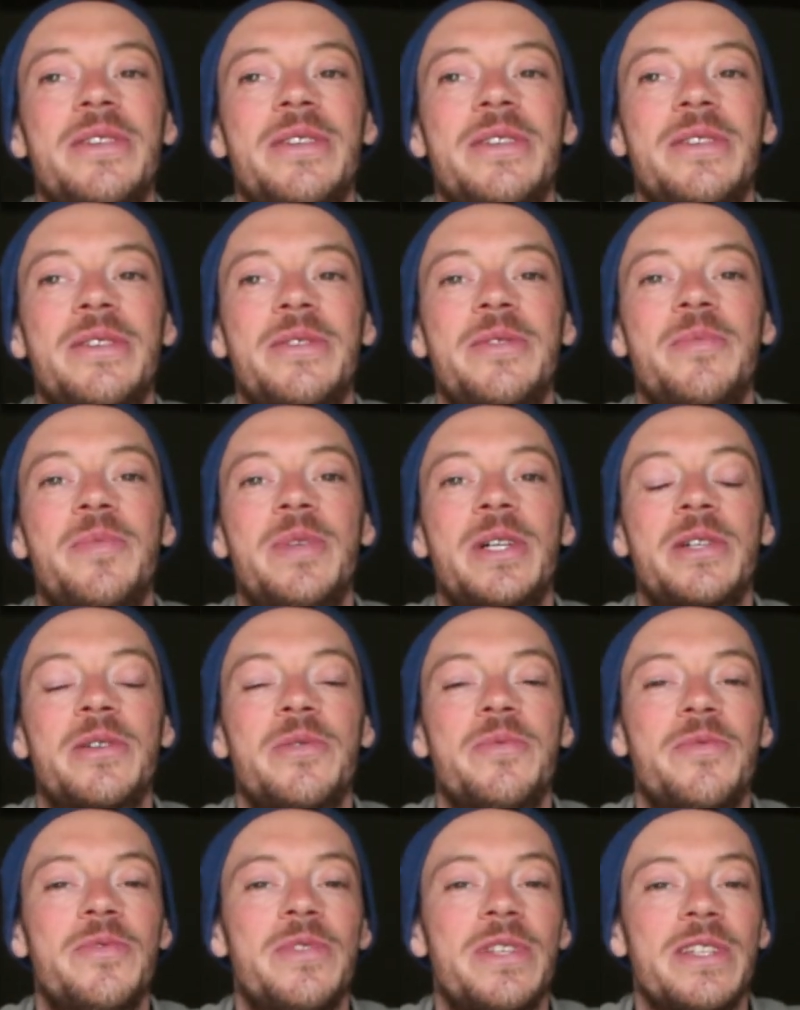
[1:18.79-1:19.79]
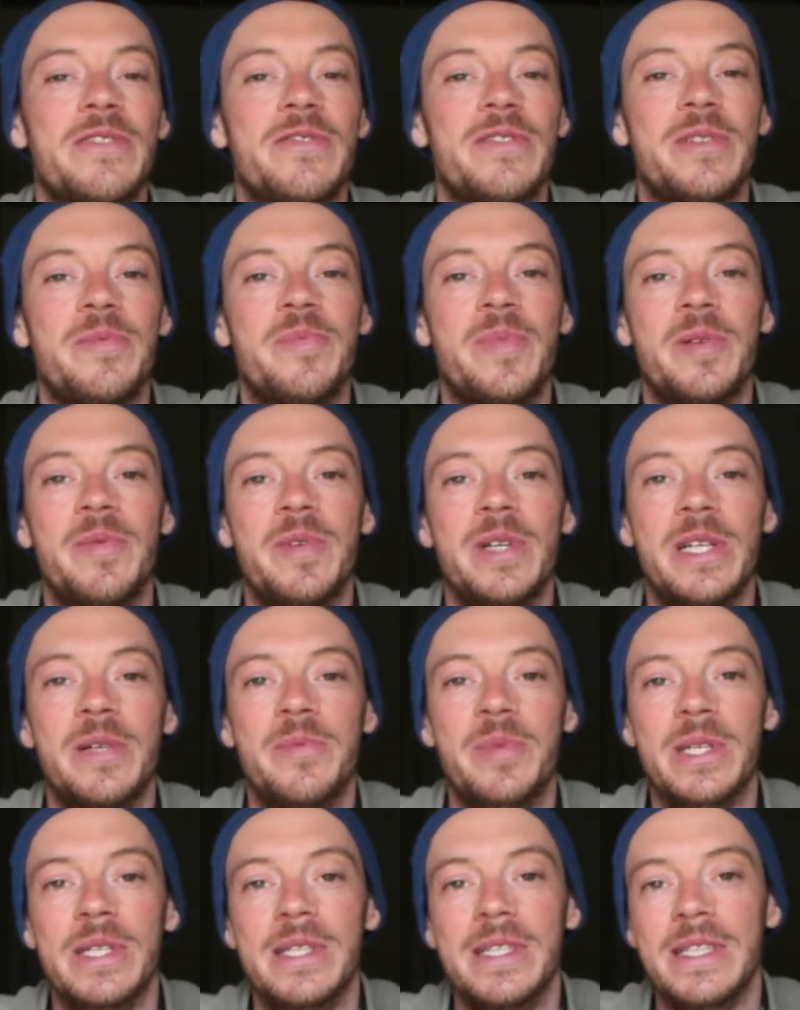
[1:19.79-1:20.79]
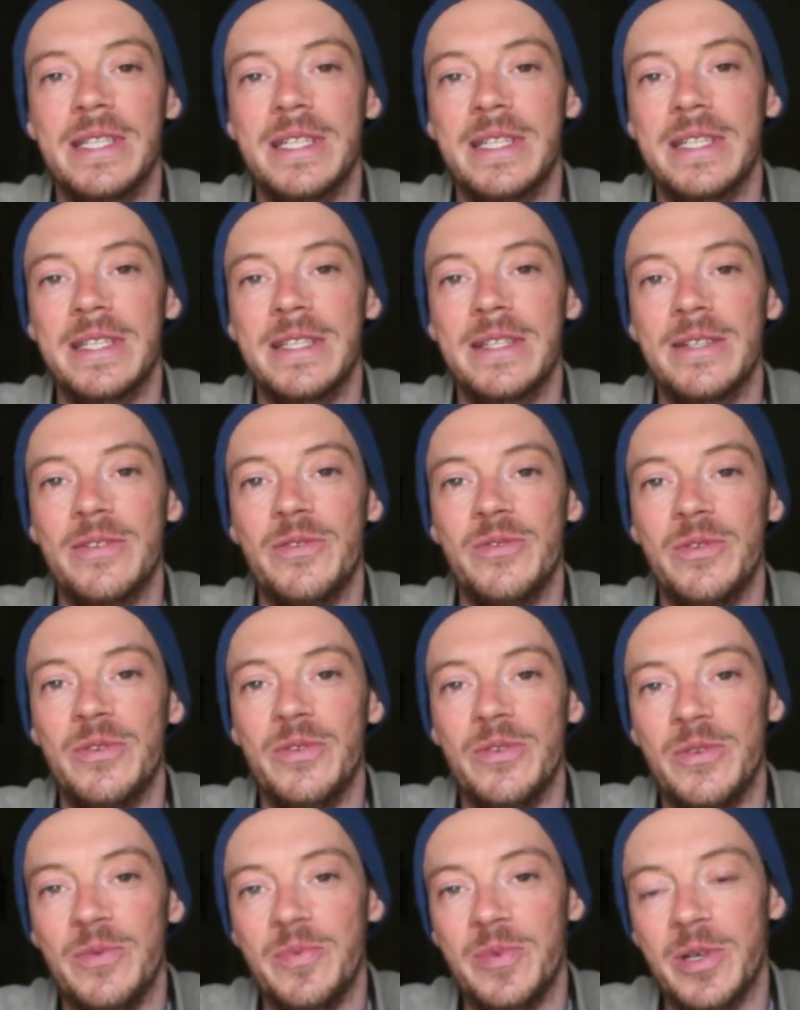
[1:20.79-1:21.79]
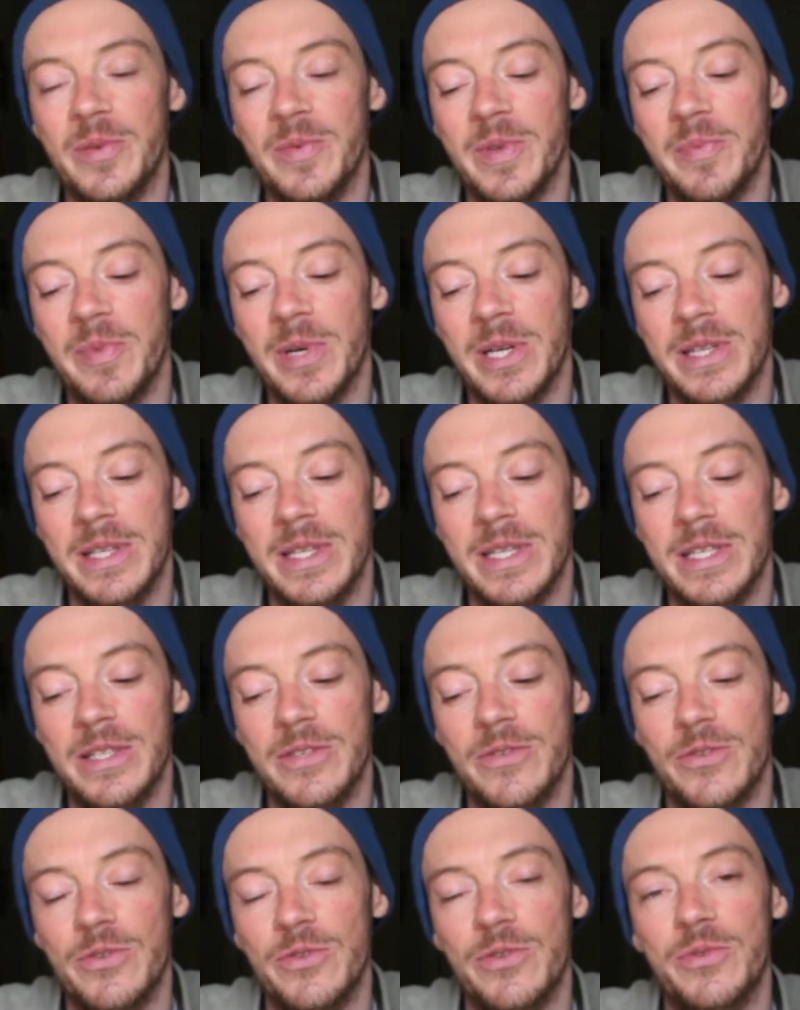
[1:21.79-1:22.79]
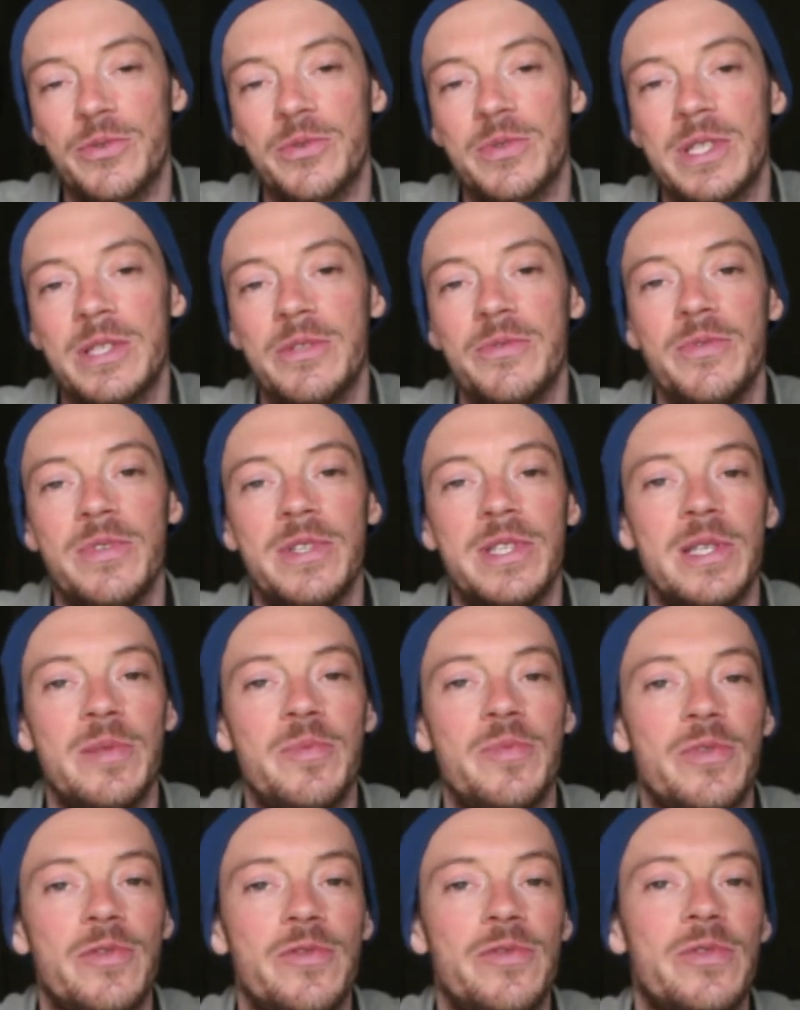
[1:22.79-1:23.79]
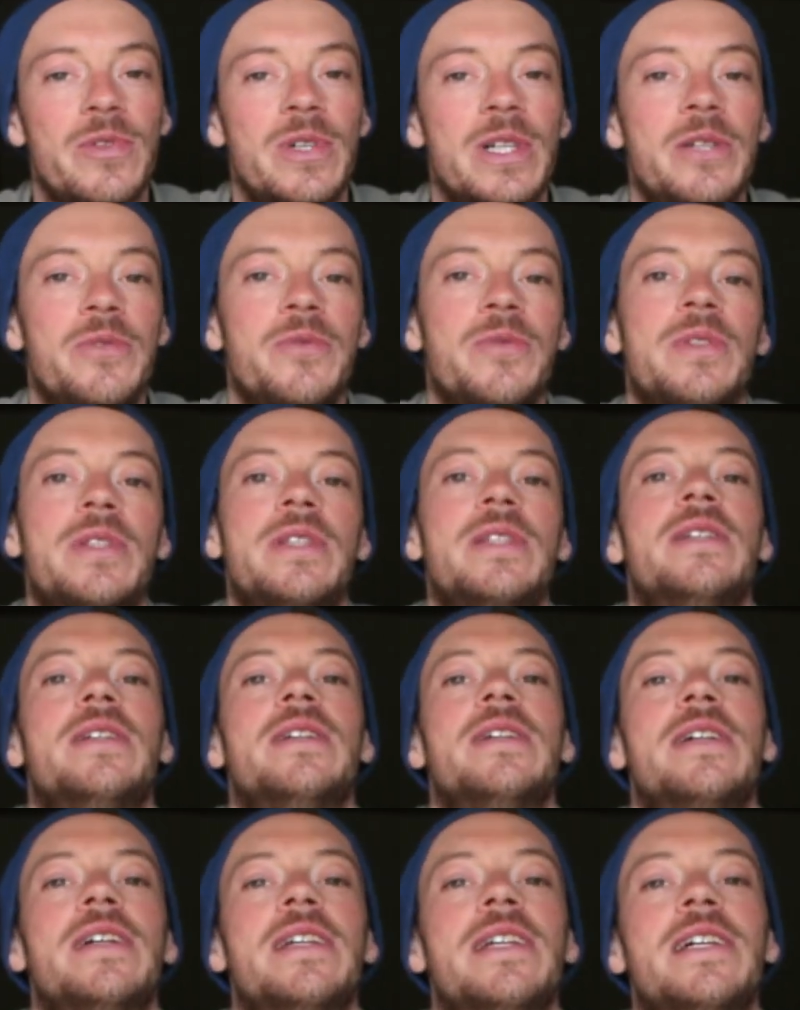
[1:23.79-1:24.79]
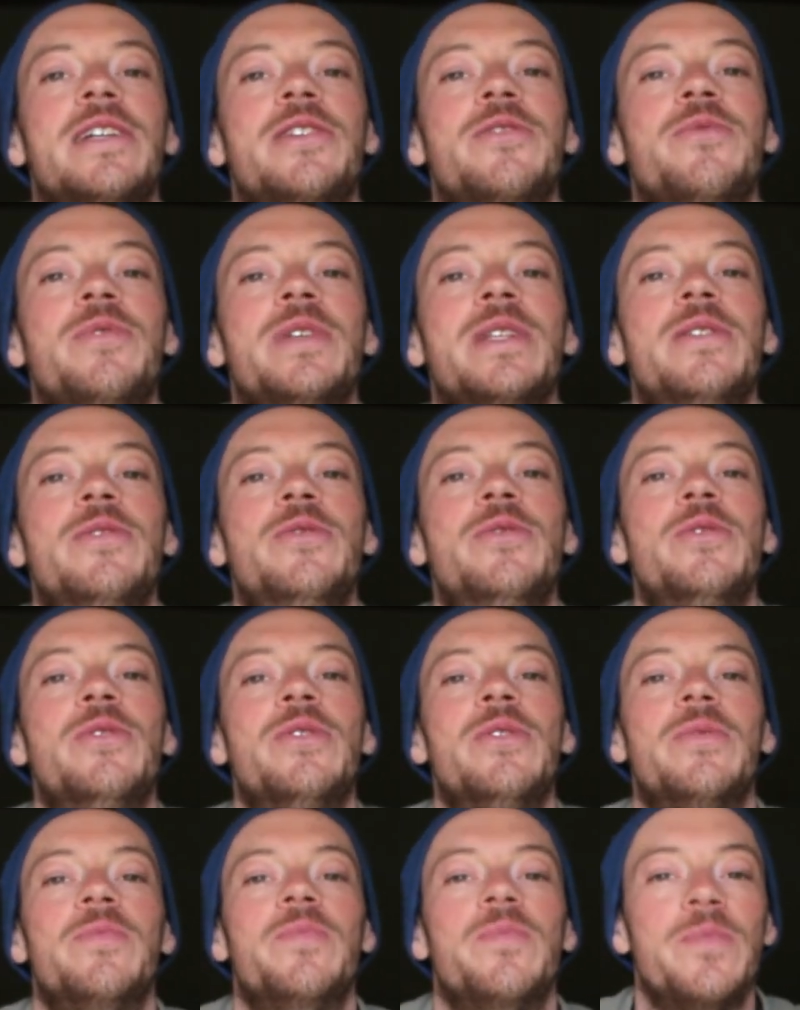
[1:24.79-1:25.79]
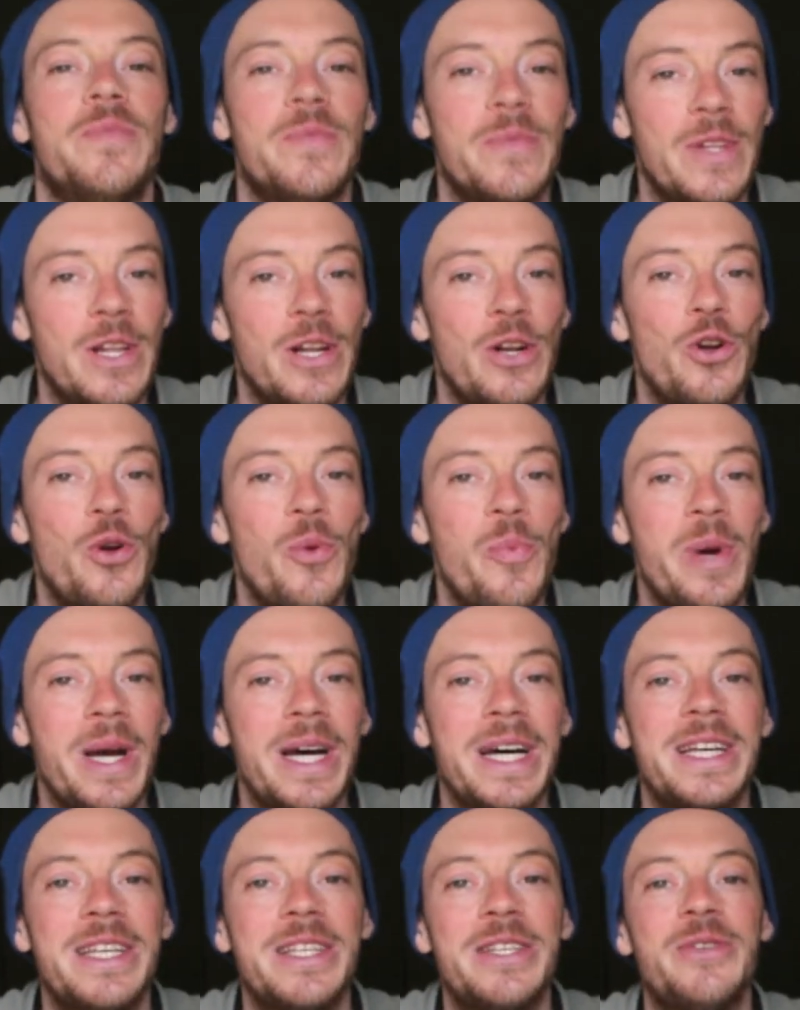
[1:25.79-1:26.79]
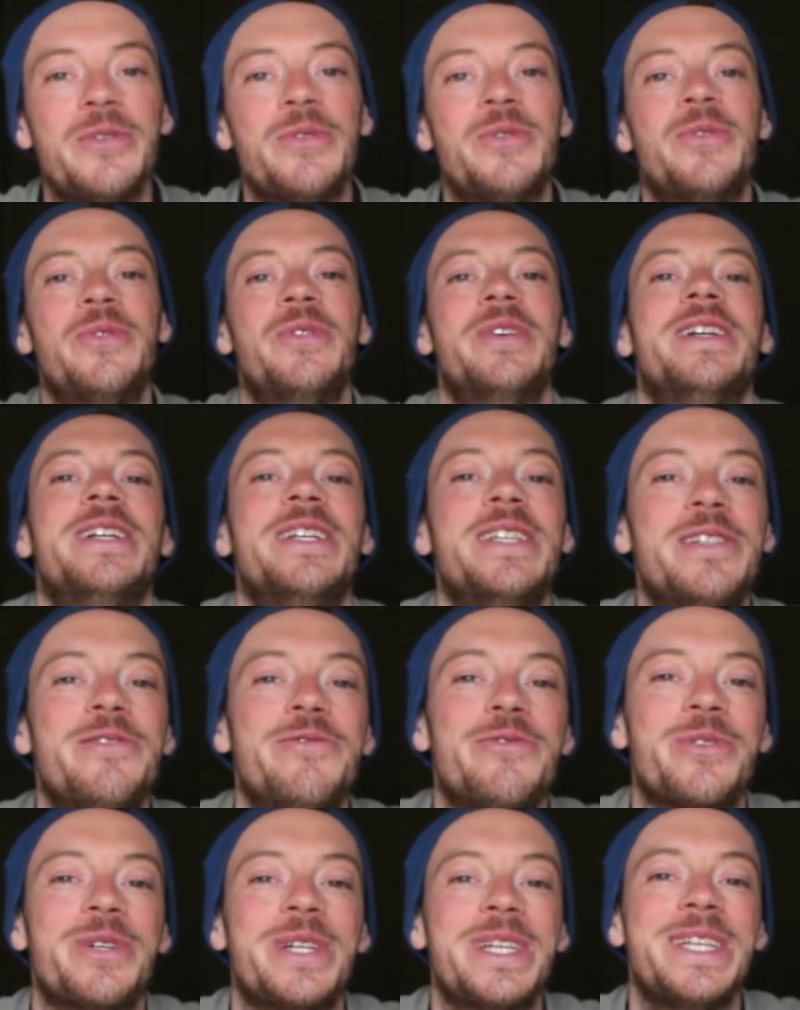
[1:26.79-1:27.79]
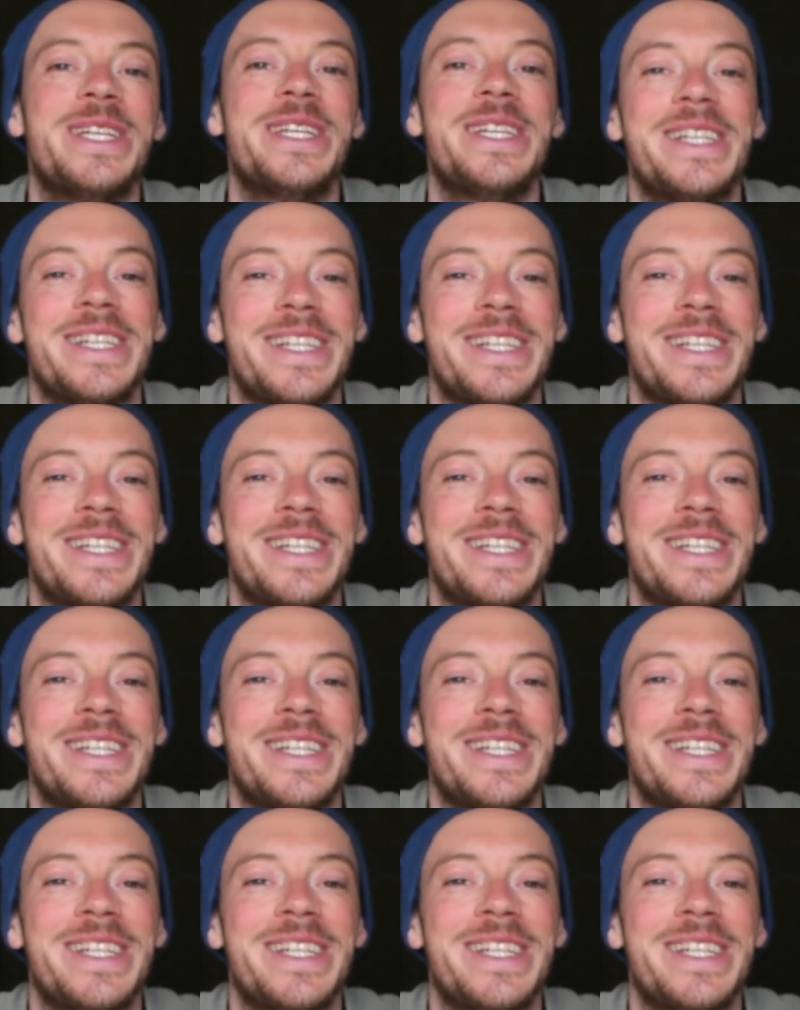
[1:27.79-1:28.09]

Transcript: Euh, bah, comme vous avez pas mal apprécié le, le, premier partage, je continue ici pour vous raconter la suite de l'opération Iforki.